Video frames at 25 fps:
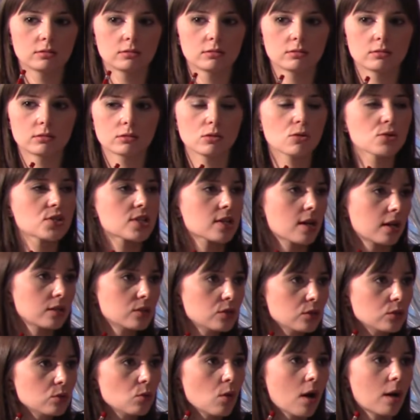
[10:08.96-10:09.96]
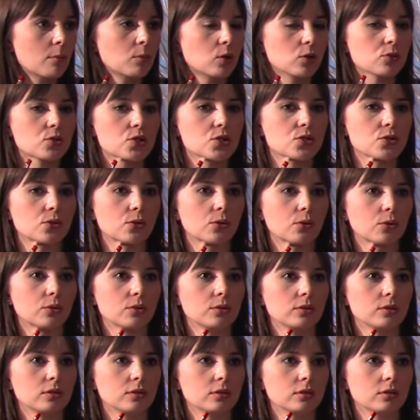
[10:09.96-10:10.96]
y, go zraniła mocno
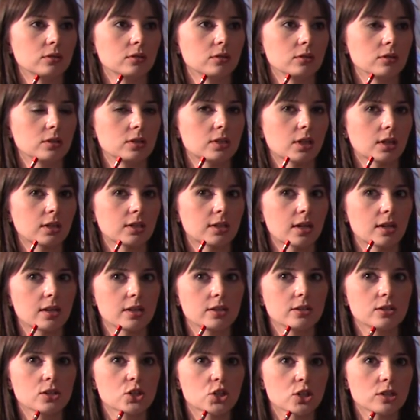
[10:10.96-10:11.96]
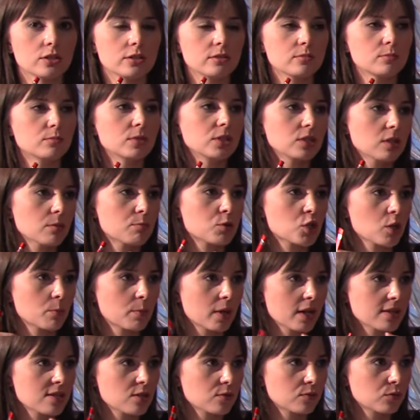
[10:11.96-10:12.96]
i tak. I, i tak dalej. Jeżeli my nie
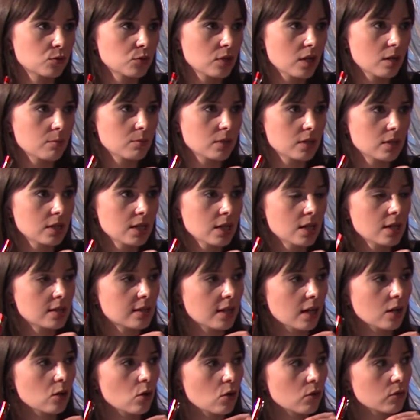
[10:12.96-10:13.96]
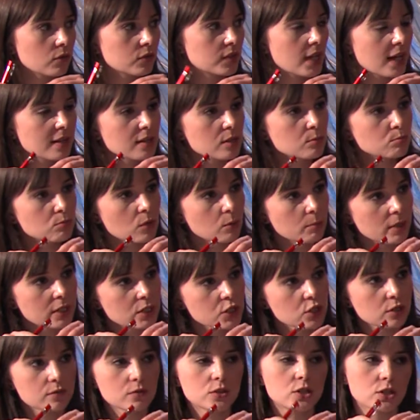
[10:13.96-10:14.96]
przepracowujemy tak. tego w danym
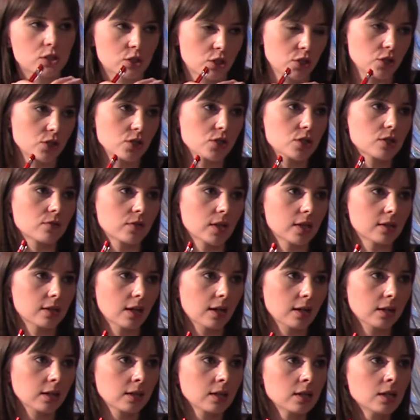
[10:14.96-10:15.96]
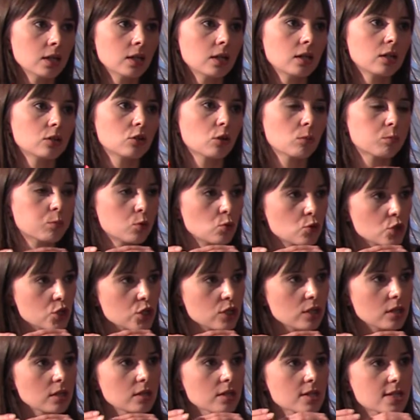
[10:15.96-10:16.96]
momencie w dzieciństwie, tak, tak? Mhm. to
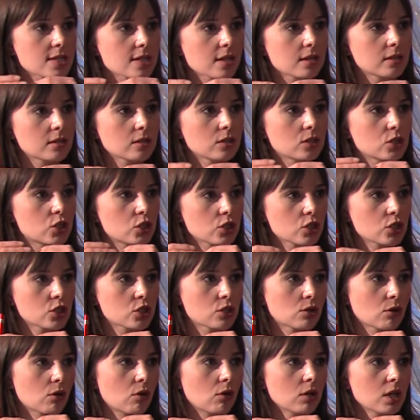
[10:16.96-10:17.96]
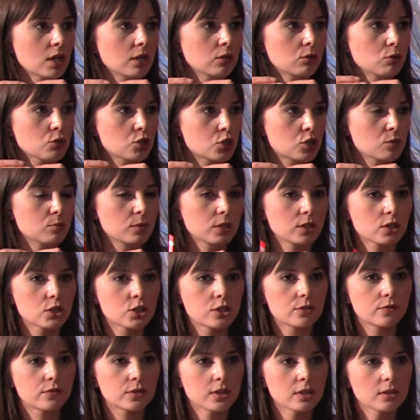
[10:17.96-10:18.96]
później niestety gdzieś to nosimy.
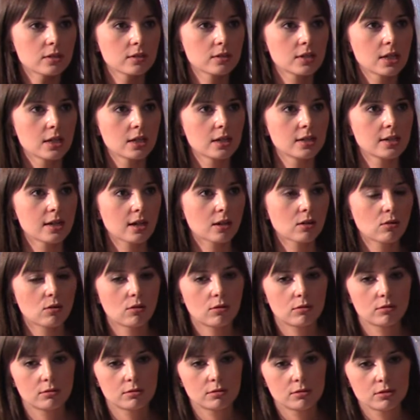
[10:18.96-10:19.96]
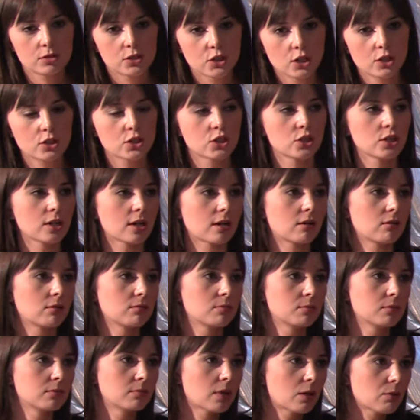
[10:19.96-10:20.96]
Jeśli wtedy jako y, dzieci,
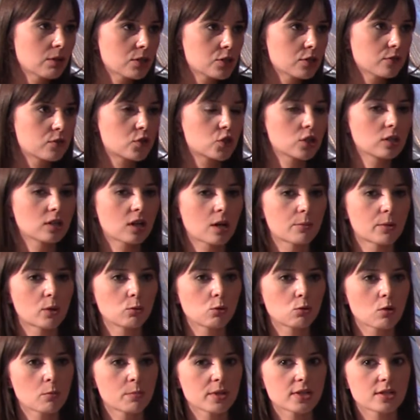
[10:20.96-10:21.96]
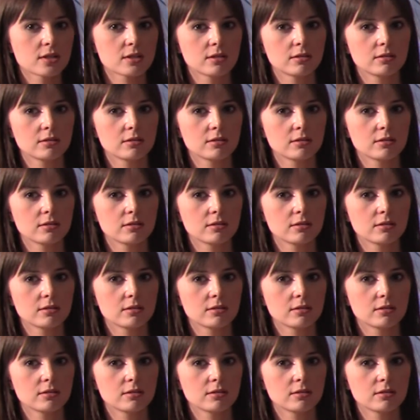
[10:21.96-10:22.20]
jako mała dziewczynka, mały chłopiec